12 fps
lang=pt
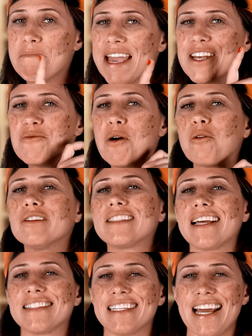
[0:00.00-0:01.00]
mesmo
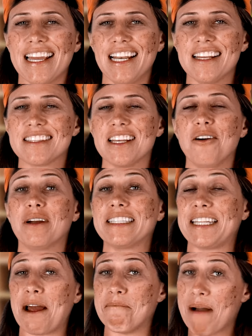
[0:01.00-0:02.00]
acontece na relação
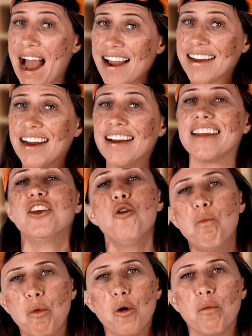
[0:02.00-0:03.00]
entre a marca e o